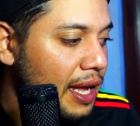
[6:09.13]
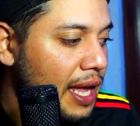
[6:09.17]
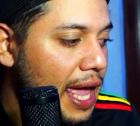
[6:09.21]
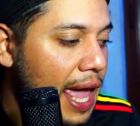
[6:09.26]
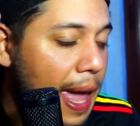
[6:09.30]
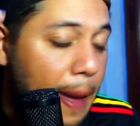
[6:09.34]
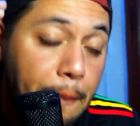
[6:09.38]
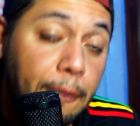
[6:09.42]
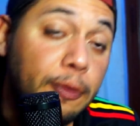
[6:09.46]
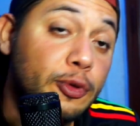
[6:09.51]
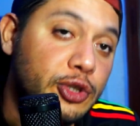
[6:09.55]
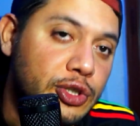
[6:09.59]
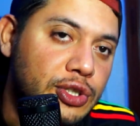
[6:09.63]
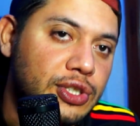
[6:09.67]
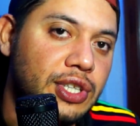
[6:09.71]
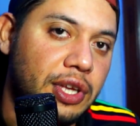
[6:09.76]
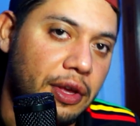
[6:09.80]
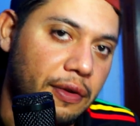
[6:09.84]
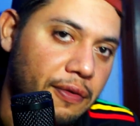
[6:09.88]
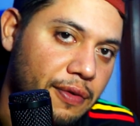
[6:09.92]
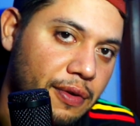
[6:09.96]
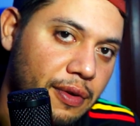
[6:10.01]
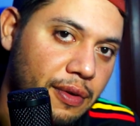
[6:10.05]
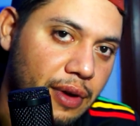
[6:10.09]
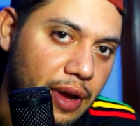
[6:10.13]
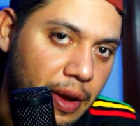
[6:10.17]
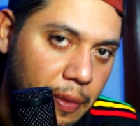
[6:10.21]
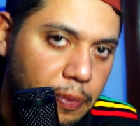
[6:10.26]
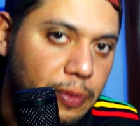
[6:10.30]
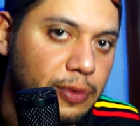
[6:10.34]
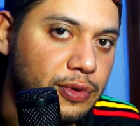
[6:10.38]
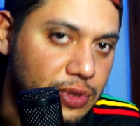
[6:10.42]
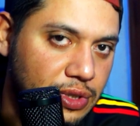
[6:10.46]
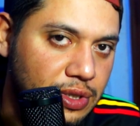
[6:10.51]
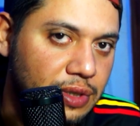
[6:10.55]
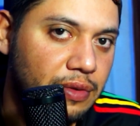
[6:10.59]
É possível, é
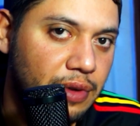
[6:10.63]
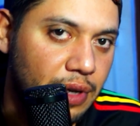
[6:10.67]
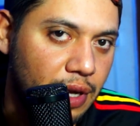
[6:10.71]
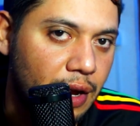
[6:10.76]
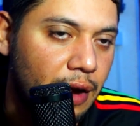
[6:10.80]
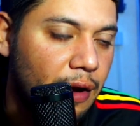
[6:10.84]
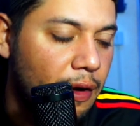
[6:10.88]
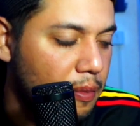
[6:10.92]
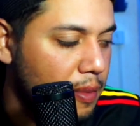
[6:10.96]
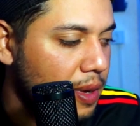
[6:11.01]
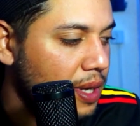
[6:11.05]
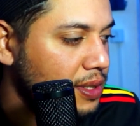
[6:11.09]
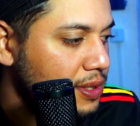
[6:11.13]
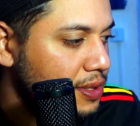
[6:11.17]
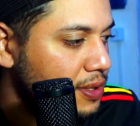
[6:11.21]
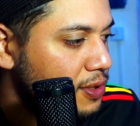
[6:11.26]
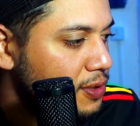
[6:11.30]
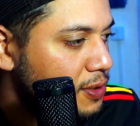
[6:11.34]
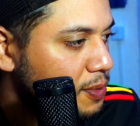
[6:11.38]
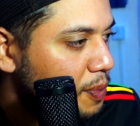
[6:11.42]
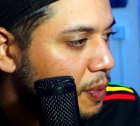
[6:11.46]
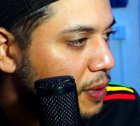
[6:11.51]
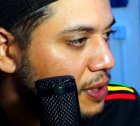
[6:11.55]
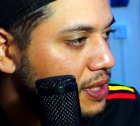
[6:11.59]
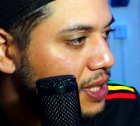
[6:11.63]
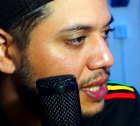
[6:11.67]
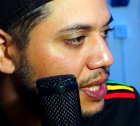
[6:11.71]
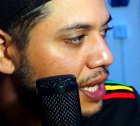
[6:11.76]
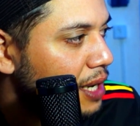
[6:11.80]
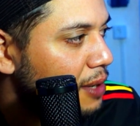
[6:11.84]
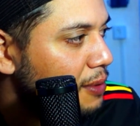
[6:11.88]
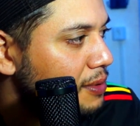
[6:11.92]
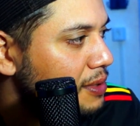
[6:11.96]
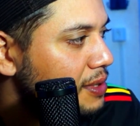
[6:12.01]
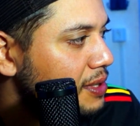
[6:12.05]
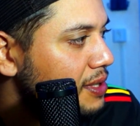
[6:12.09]
possível que realmente isso possa ter
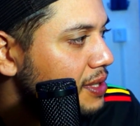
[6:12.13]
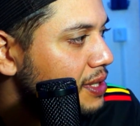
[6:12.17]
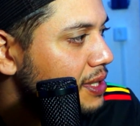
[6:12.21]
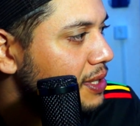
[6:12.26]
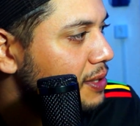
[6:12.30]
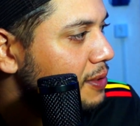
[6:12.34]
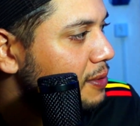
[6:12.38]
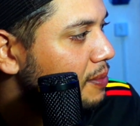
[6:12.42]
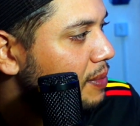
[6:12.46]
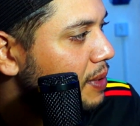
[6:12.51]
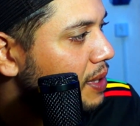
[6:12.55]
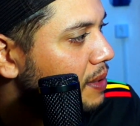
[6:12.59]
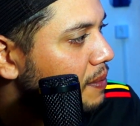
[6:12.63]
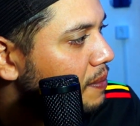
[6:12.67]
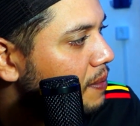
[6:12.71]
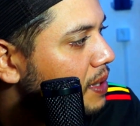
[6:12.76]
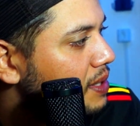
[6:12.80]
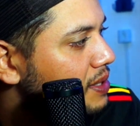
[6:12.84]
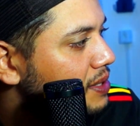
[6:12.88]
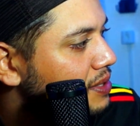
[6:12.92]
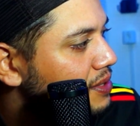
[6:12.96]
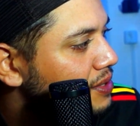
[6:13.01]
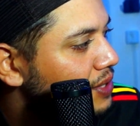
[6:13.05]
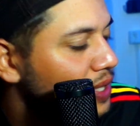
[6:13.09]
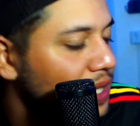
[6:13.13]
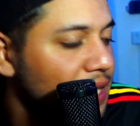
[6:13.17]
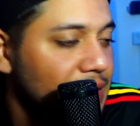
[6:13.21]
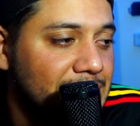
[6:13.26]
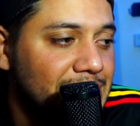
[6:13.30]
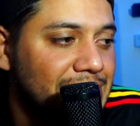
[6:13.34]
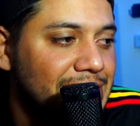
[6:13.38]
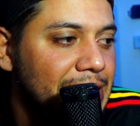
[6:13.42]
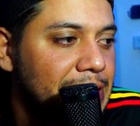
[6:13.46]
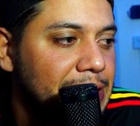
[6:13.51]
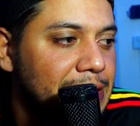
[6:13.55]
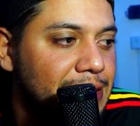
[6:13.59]
acontecido, mano. Mas isso aqui é
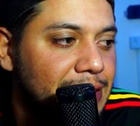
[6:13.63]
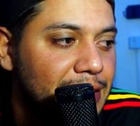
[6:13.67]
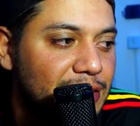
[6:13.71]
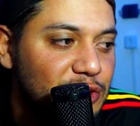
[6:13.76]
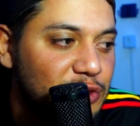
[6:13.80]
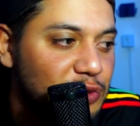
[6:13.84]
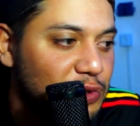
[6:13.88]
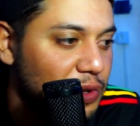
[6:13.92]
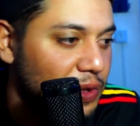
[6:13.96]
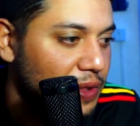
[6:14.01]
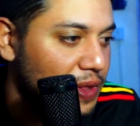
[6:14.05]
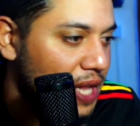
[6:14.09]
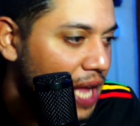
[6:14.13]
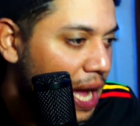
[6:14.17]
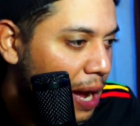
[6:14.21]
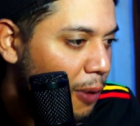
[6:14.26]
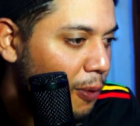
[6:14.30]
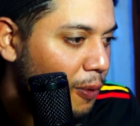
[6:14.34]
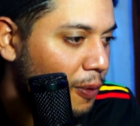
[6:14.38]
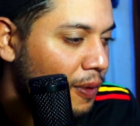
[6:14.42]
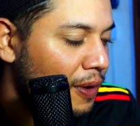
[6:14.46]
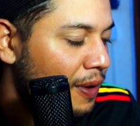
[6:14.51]
sensacional.